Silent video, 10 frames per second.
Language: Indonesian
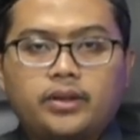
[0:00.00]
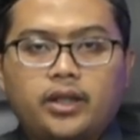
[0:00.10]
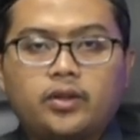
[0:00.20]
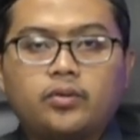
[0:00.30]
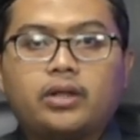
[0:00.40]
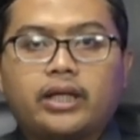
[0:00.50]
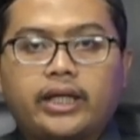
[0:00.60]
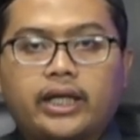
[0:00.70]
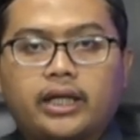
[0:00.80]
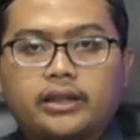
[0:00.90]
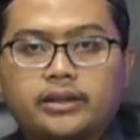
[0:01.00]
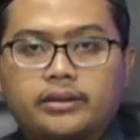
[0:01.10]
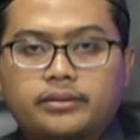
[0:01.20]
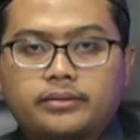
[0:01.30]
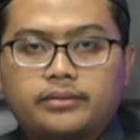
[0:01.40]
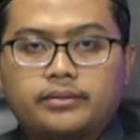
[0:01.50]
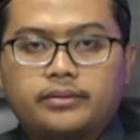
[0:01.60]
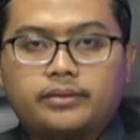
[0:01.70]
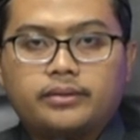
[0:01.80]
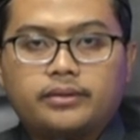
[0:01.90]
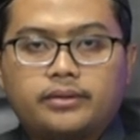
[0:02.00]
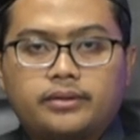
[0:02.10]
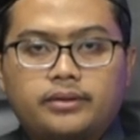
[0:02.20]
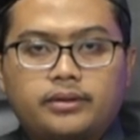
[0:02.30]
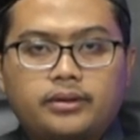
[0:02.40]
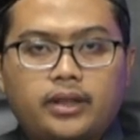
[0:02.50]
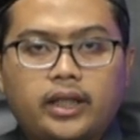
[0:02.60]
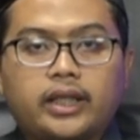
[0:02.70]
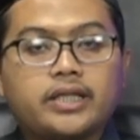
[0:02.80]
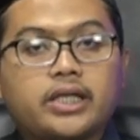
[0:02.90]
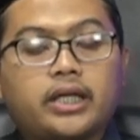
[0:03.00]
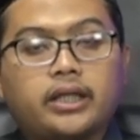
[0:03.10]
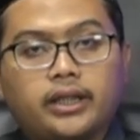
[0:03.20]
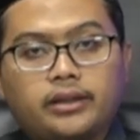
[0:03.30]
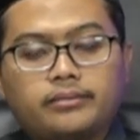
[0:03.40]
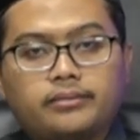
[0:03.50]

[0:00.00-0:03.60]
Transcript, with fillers: itulah yang kita cari.